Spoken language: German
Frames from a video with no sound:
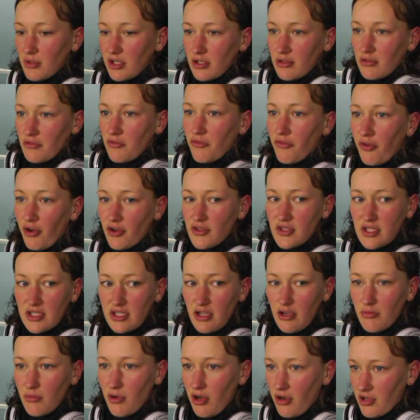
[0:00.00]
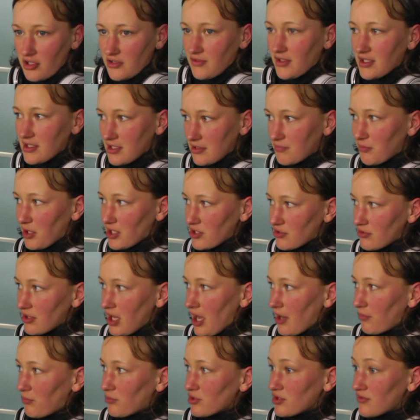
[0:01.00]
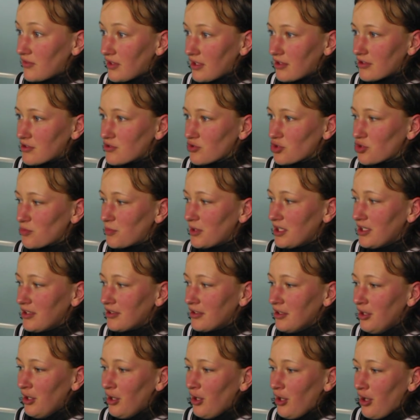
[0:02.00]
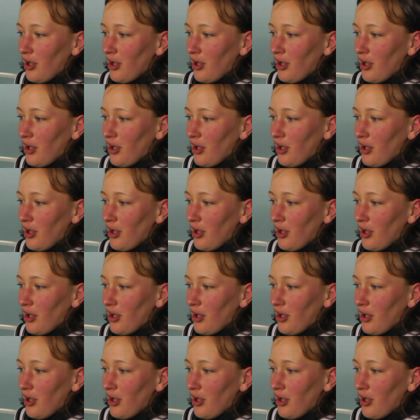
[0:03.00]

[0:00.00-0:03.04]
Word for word: man freut sich auch mal auswärts bei so einer Atmosphäre zu spielen.